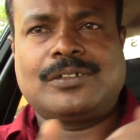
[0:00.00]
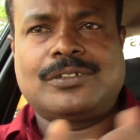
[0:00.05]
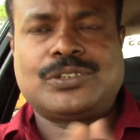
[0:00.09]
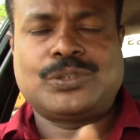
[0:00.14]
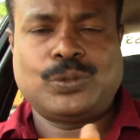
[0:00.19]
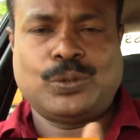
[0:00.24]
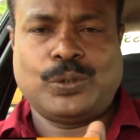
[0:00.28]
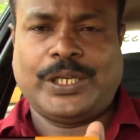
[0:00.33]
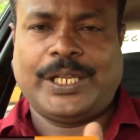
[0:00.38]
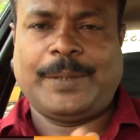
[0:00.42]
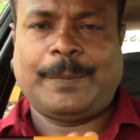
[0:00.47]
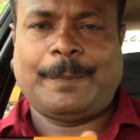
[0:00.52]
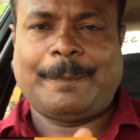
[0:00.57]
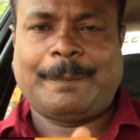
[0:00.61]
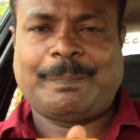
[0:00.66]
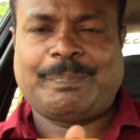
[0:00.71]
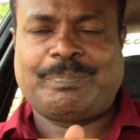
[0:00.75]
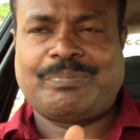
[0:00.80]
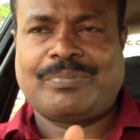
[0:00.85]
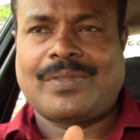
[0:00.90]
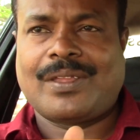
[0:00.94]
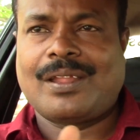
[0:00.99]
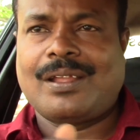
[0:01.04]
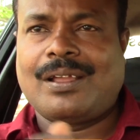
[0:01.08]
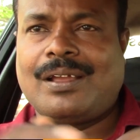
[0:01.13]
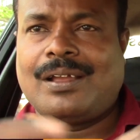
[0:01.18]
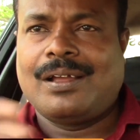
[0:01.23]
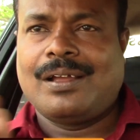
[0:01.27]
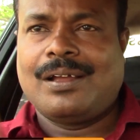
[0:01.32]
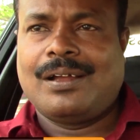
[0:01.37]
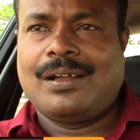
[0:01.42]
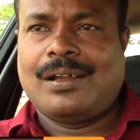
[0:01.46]
சூரி
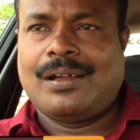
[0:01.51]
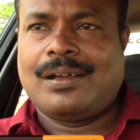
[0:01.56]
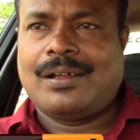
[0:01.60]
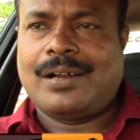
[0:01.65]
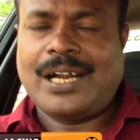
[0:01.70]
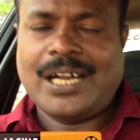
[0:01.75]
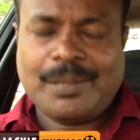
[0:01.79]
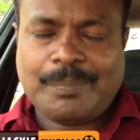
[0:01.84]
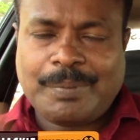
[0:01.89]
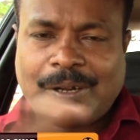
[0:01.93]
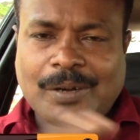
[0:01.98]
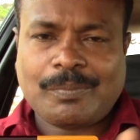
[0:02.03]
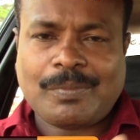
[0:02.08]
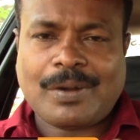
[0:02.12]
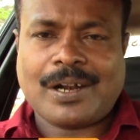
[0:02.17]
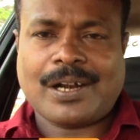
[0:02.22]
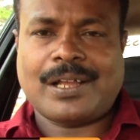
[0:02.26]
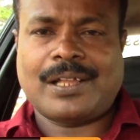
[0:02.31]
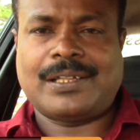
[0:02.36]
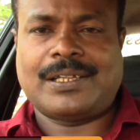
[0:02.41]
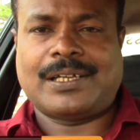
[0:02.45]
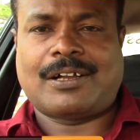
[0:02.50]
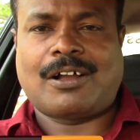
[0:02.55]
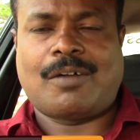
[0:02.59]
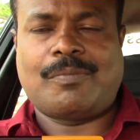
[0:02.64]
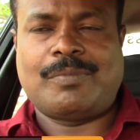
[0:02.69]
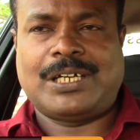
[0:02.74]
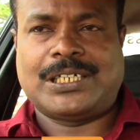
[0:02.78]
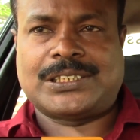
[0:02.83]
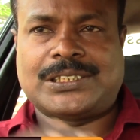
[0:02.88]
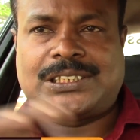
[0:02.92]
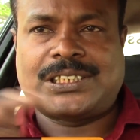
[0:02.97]
ரெண்டு பேருமான அந்த
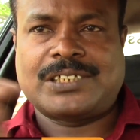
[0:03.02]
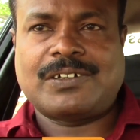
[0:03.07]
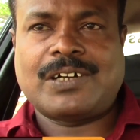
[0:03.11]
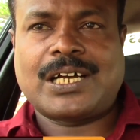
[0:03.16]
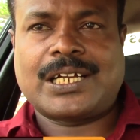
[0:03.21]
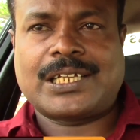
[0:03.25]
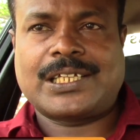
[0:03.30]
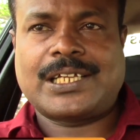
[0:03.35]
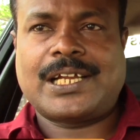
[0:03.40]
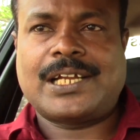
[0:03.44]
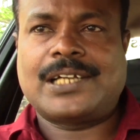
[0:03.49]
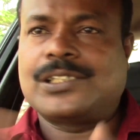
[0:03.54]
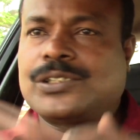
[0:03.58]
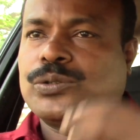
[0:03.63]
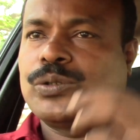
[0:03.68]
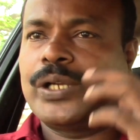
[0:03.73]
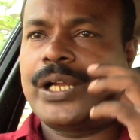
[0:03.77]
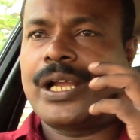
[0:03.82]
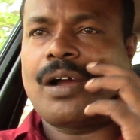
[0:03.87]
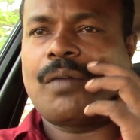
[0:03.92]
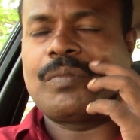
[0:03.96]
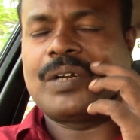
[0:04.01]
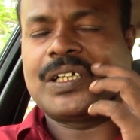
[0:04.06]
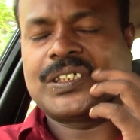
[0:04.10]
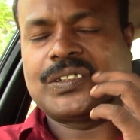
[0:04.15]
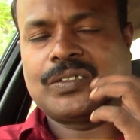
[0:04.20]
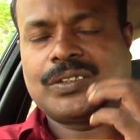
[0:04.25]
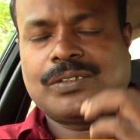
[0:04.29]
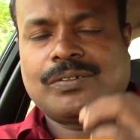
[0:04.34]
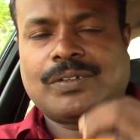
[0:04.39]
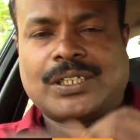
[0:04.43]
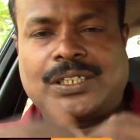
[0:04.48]
காம்பினேஷன் சிவகார்த்திகேயன் சூரி
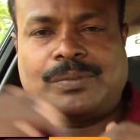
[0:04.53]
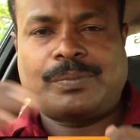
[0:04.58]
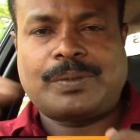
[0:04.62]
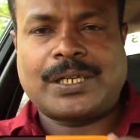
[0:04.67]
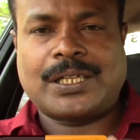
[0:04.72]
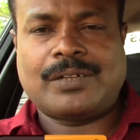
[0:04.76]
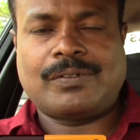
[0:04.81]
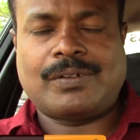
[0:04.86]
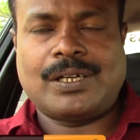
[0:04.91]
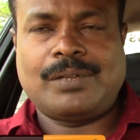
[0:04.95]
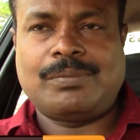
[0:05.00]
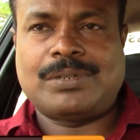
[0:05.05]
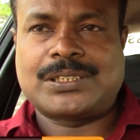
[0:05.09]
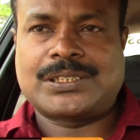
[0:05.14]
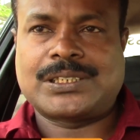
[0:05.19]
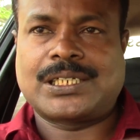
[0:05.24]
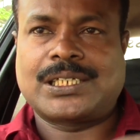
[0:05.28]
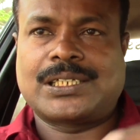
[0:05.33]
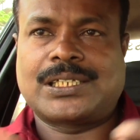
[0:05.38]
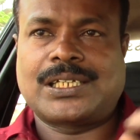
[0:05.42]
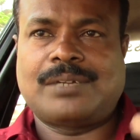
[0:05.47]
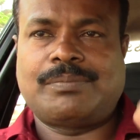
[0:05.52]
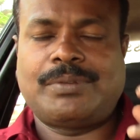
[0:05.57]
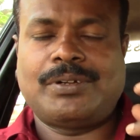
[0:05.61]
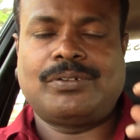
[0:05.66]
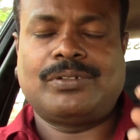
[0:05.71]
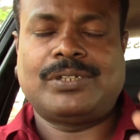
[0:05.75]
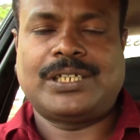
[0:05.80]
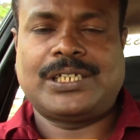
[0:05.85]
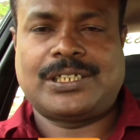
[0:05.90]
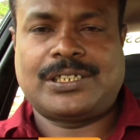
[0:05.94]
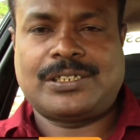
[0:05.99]
காம்பினேஷன் வந்து வருத்தப்படாத வாலிபர் சங்கத்தில் எப்படி
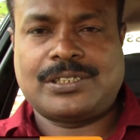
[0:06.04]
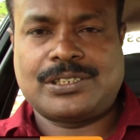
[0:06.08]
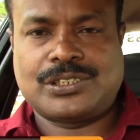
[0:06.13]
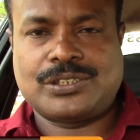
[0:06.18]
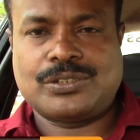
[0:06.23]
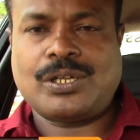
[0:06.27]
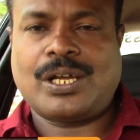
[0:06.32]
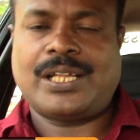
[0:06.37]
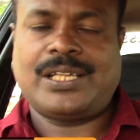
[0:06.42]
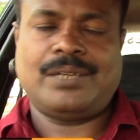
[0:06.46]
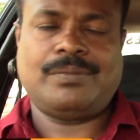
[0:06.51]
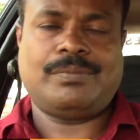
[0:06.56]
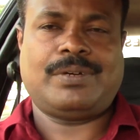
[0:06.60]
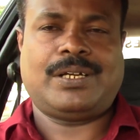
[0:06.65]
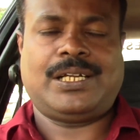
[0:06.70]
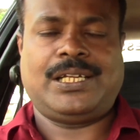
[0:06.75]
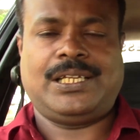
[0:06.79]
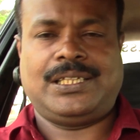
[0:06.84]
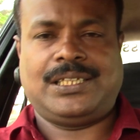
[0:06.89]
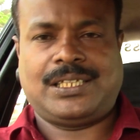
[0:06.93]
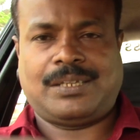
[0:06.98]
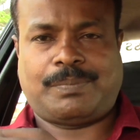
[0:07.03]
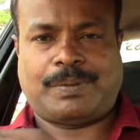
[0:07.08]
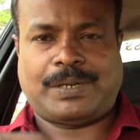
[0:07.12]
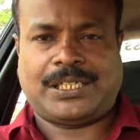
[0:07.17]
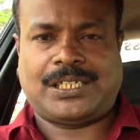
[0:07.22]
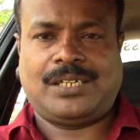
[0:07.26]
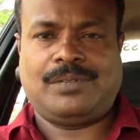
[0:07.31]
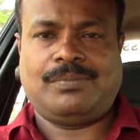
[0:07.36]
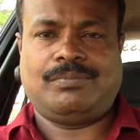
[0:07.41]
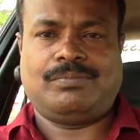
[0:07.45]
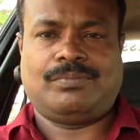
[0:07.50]
வந்து ஹிட் அடிச்சதோ அதே மாதிரி இந்த
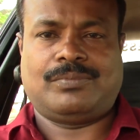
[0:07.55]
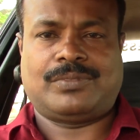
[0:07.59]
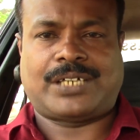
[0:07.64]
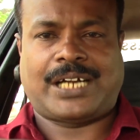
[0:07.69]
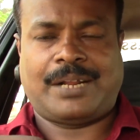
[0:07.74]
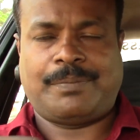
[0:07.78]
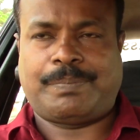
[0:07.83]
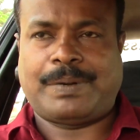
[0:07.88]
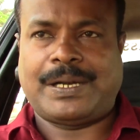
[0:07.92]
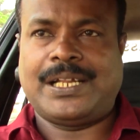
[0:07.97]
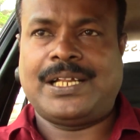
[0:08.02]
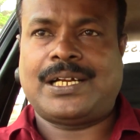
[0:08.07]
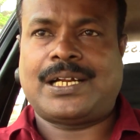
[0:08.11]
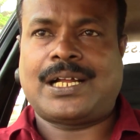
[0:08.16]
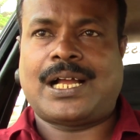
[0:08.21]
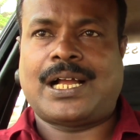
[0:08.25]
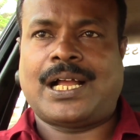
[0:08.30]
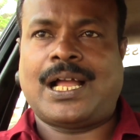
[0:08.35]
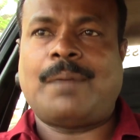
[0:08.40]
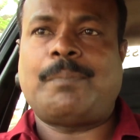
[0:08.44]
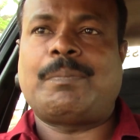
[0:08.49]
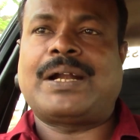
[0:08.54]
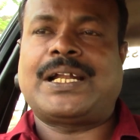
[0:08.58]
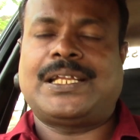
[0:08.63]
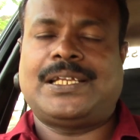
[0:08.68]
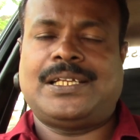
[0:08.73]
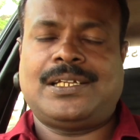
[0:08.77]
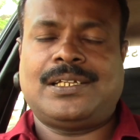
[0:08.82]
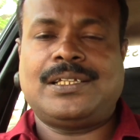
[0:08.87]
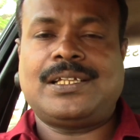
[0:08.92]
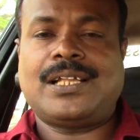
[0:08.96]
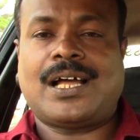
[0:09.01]
படத்துலையும் ட்ரை பண்ணியிருக்காங்க பட்
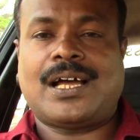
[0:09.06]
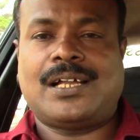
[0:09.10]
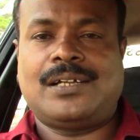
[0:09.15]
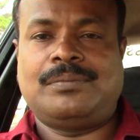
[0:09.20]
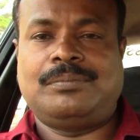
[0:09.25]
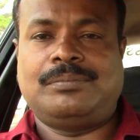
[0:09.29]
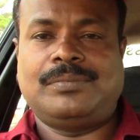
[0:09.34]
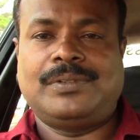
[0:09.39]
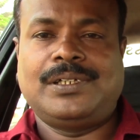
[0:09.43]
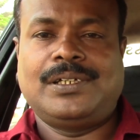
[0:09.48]
இருந்தாலும்